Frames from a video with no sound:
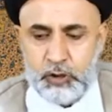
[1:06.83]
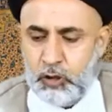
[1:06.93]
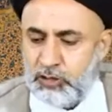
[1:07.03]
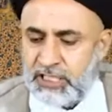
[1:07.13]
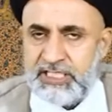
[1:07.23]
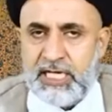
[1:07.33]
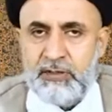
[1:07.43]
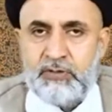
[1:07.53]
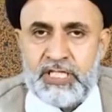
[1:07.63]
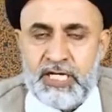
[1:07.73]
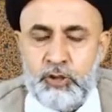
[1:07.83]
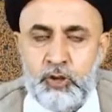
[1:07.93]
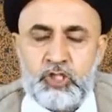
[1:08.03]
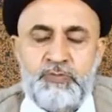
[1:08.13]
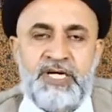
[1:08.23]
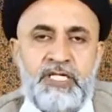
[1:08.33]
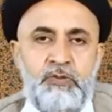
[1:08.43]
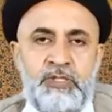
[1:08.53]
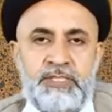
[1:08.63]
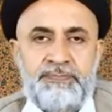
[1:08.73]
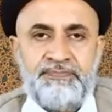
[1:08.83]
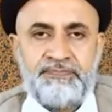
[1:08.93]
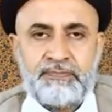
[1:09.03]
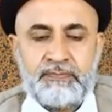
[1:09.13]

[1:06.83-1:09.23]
और उसके साथ उसका एक दोस्त बैठा हुआ था